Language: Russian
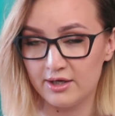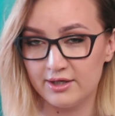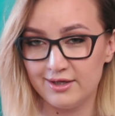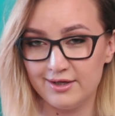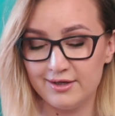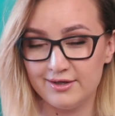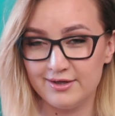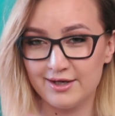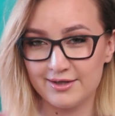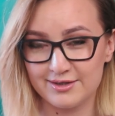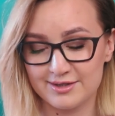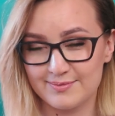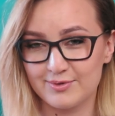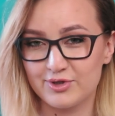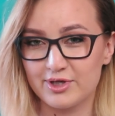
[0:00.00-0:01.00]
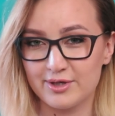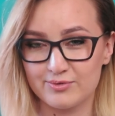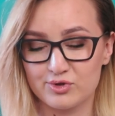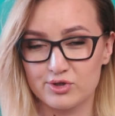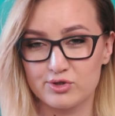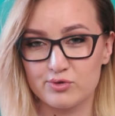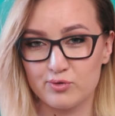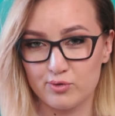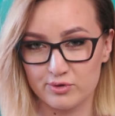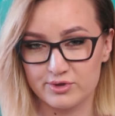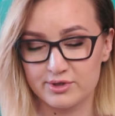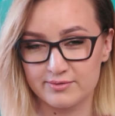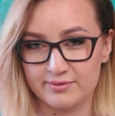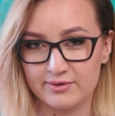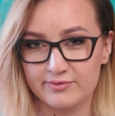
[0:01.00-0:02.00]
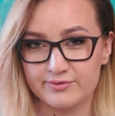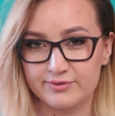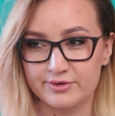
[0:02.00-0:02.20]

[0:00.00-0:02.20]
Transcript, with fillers: И я, насмотревшись отзывов,